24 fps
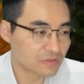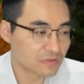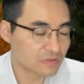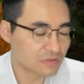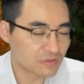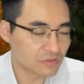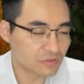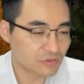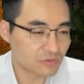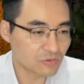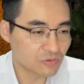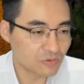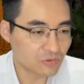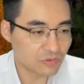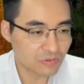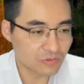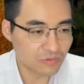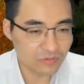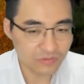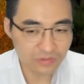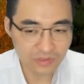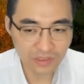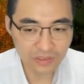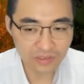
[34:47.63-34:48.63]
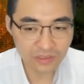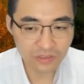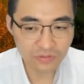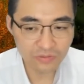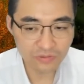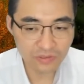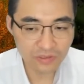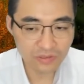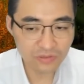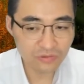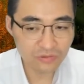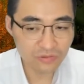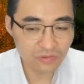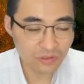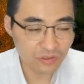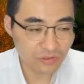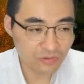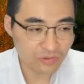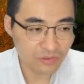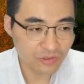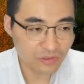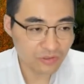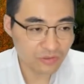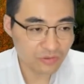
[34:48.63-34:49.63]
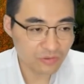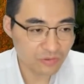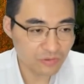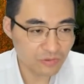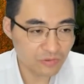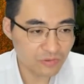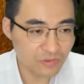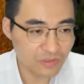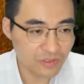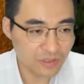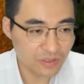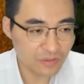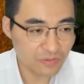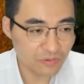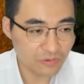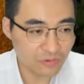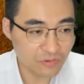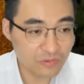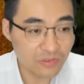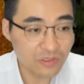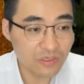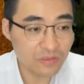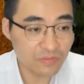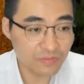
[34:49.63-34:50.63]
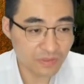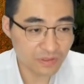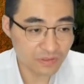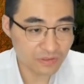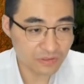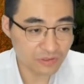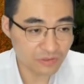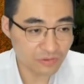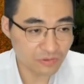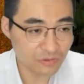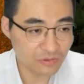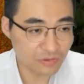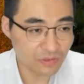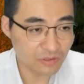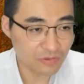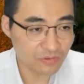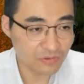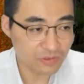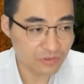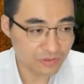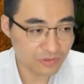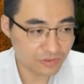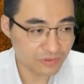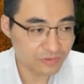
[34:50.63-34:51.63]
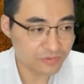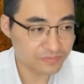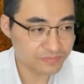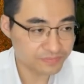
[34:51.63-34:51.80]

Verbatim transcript: 그리고 자체 브랜드도 있고요. OEM, ODM 방식으로도 하고 있어요.